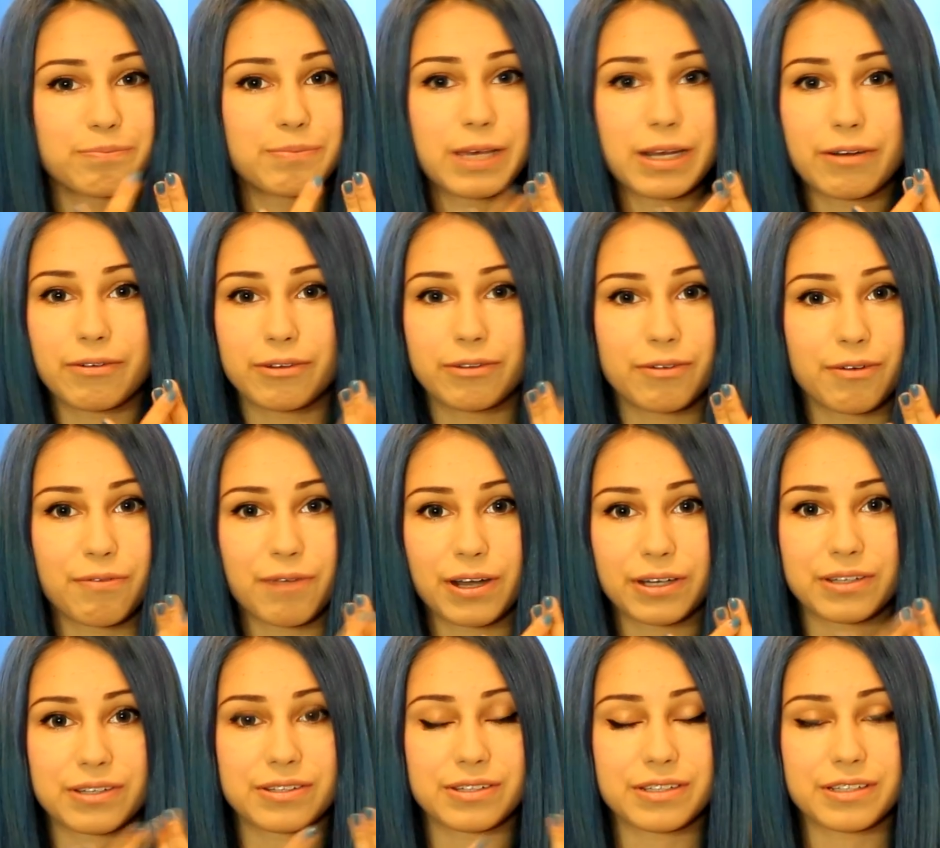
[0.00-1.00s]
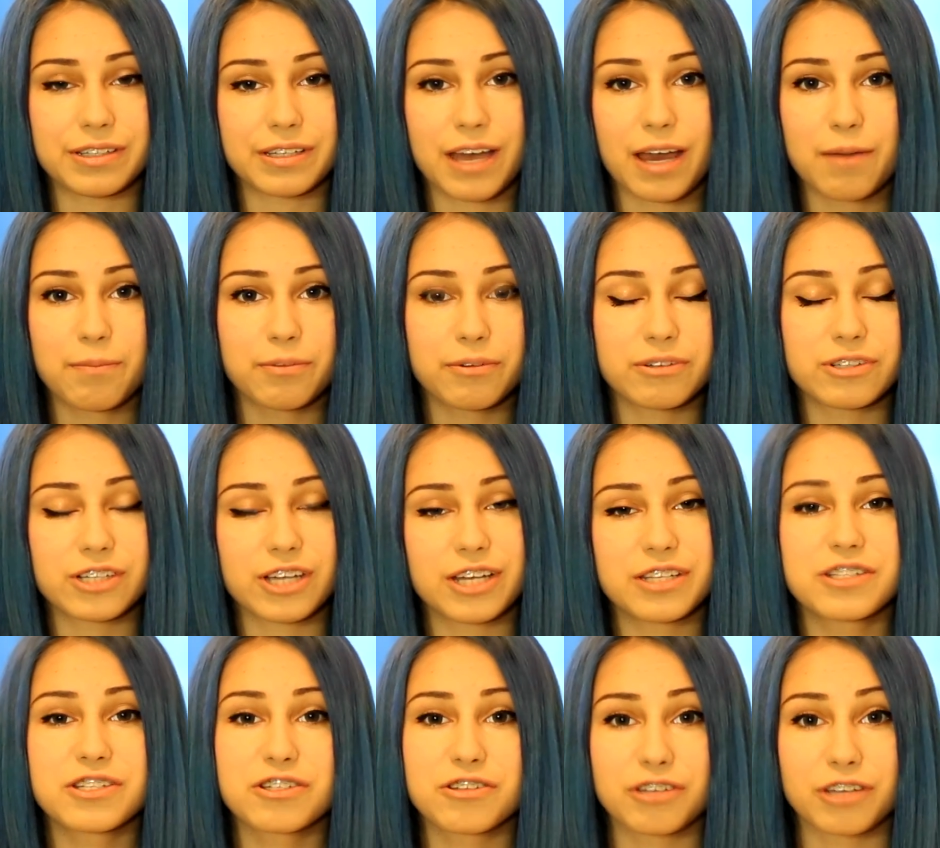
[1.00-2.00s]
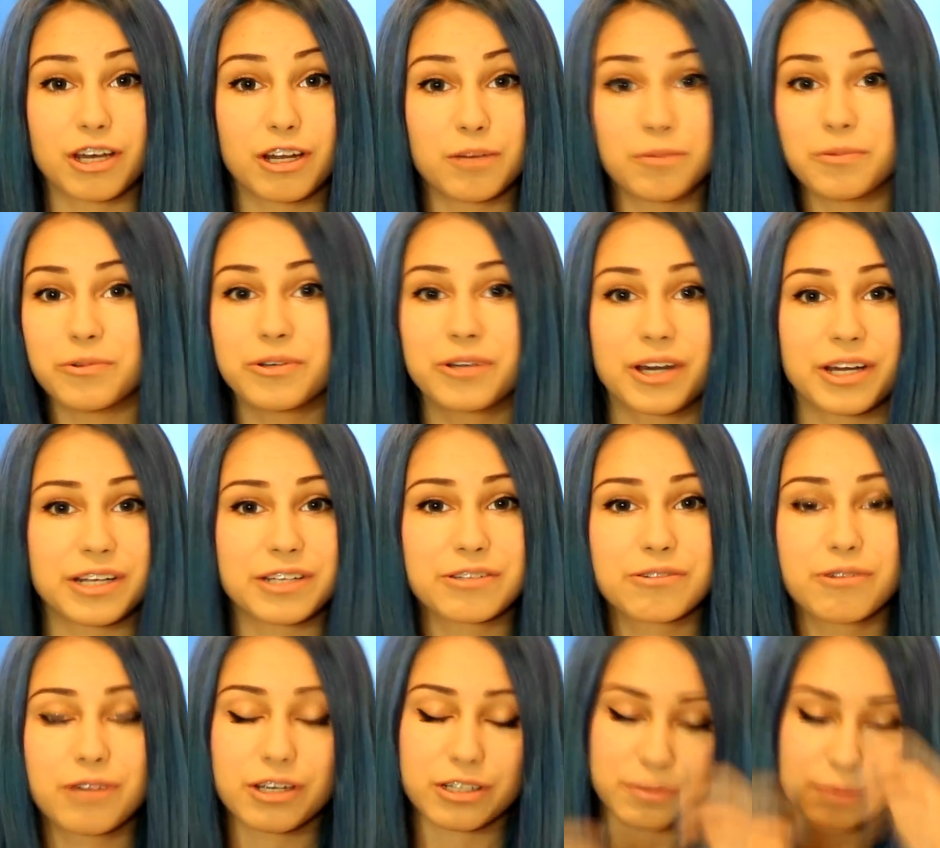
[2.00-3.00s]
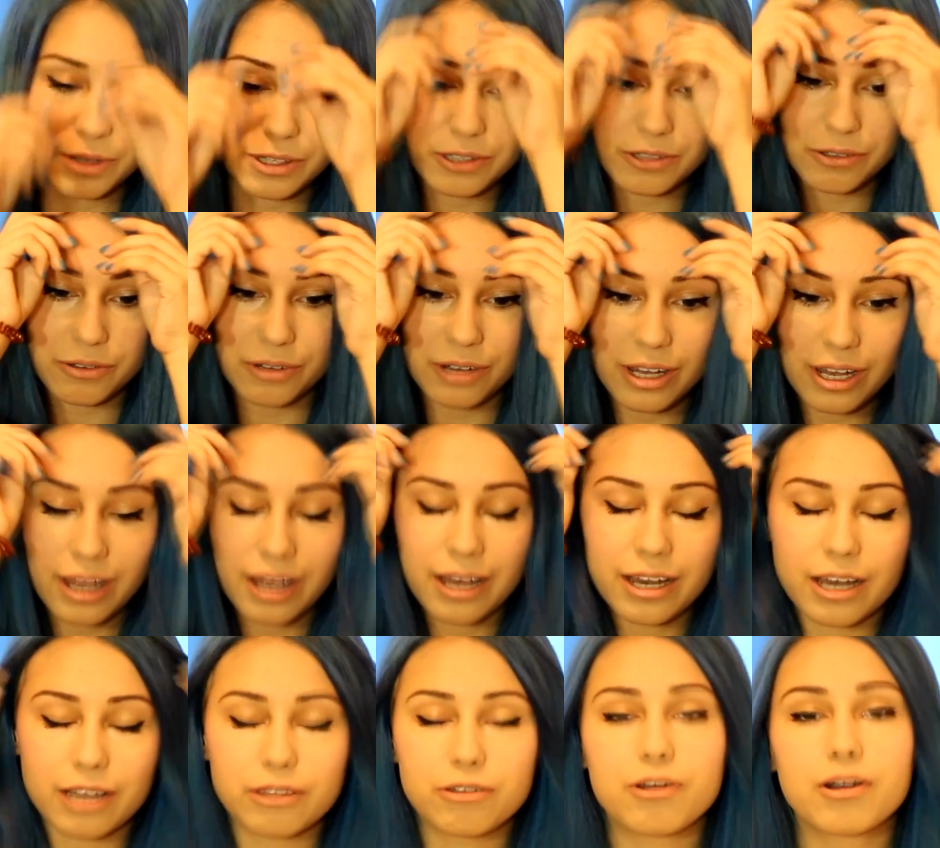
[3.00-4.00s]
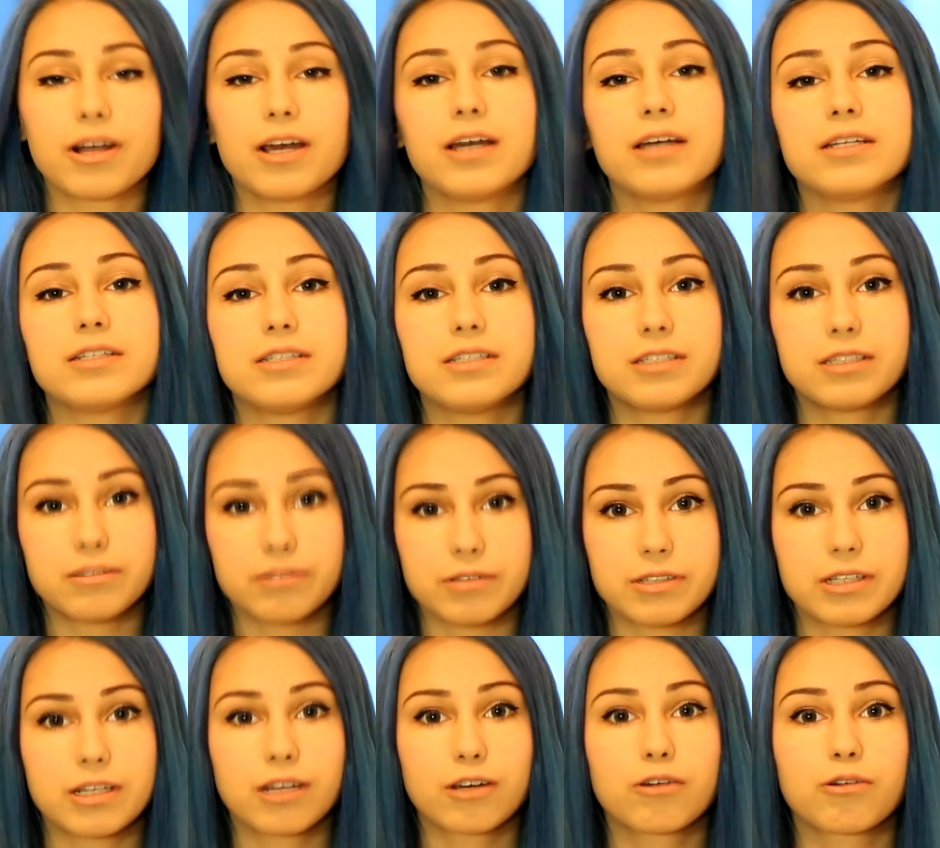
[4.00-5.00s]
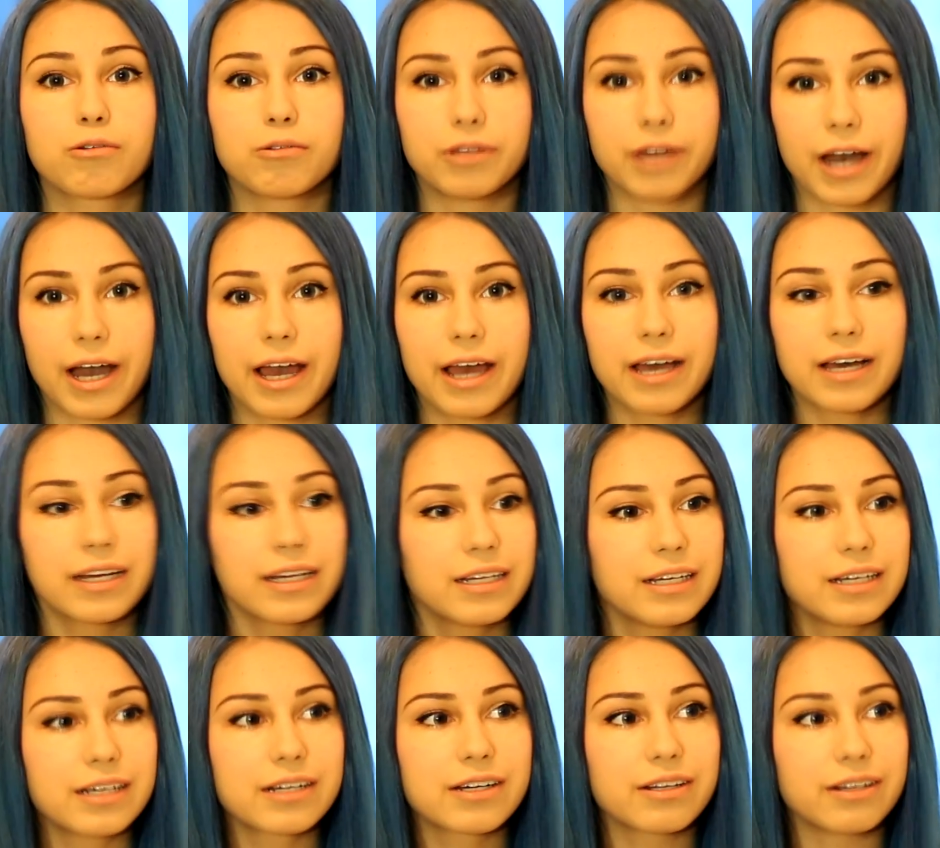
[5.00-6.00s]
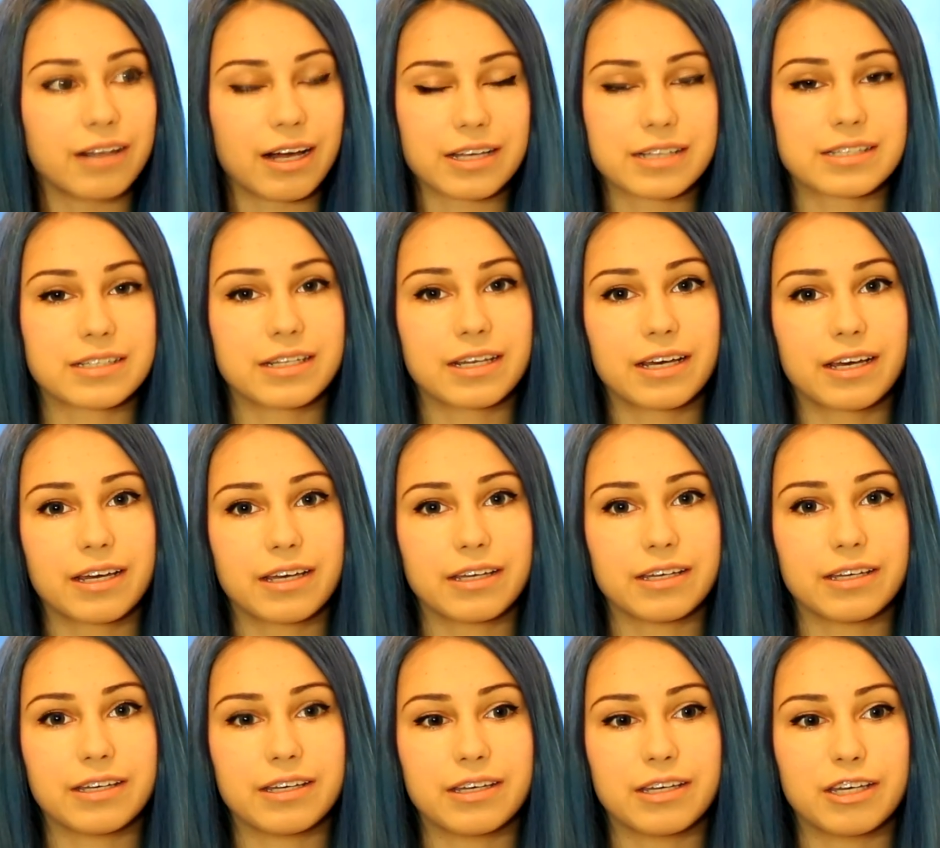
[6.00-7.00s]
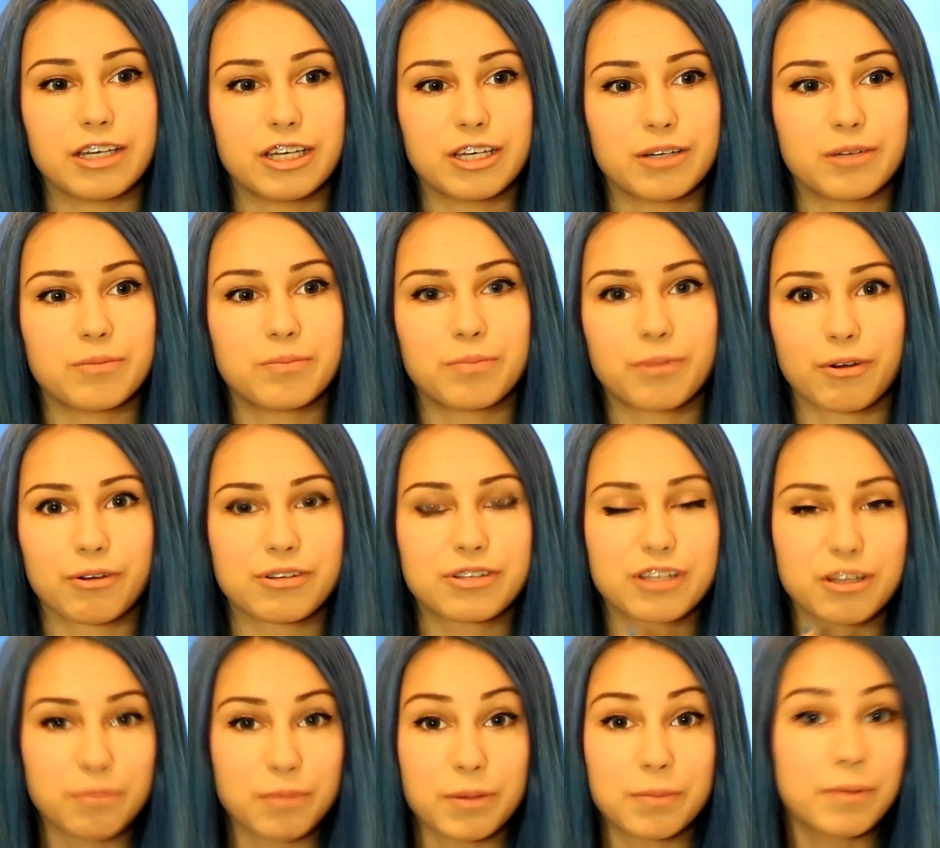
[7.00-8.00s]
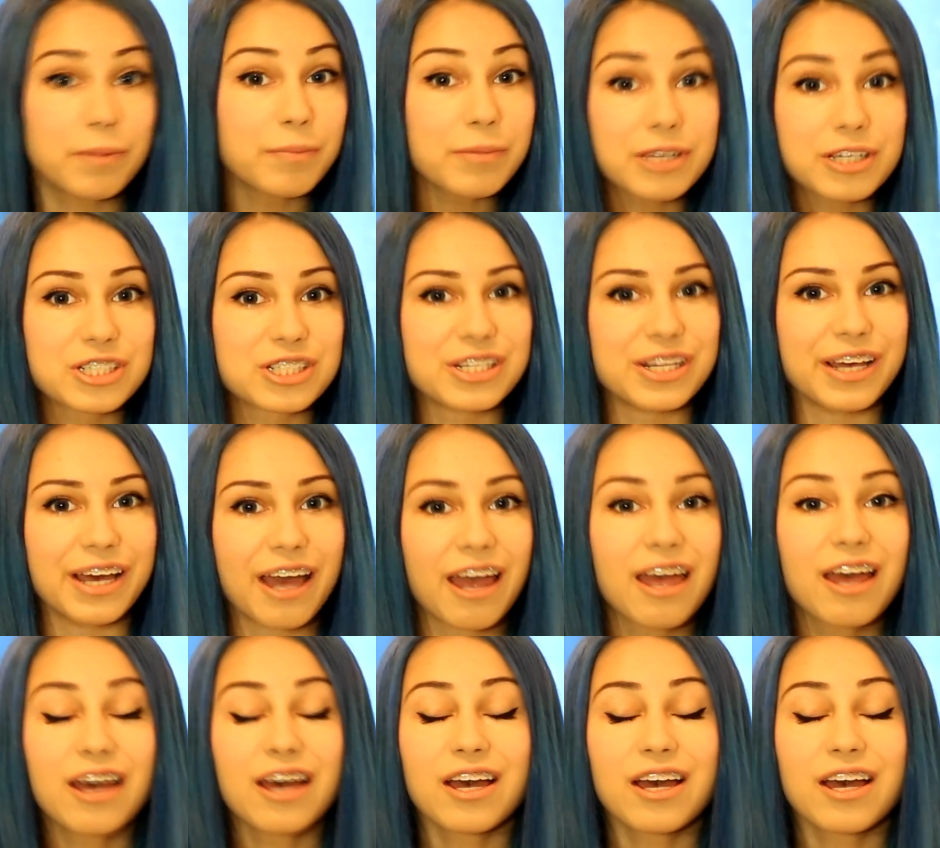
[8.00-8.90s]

первые два факта соединяем, получается, что я люблю и корейскую косметику, которая действительно крутая, классная и просто мимимишная.